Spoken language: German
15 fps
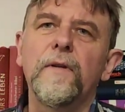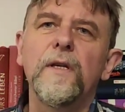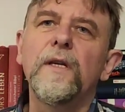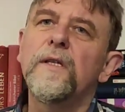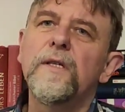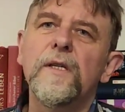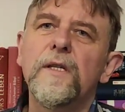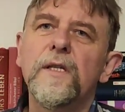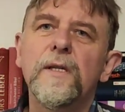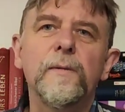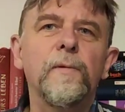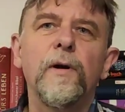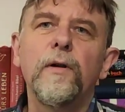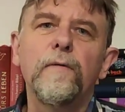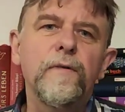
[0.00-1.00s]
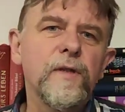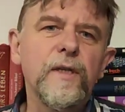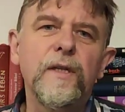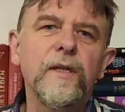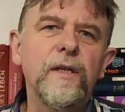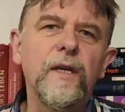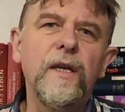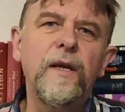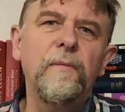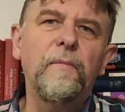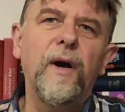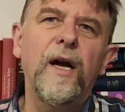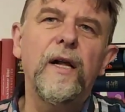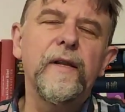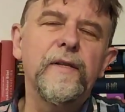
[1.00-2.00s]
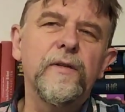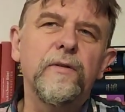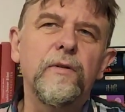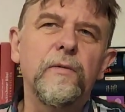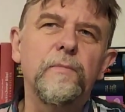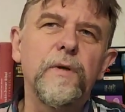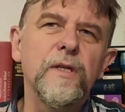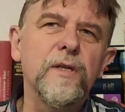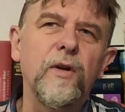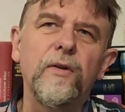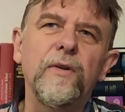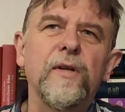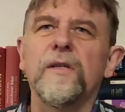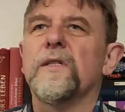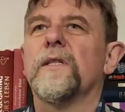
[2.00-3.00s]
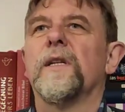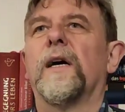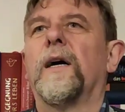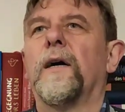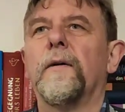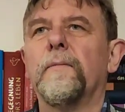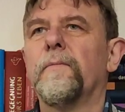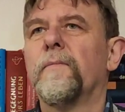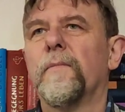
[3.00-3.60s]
Diese zwölf sind ihm also besonders nah.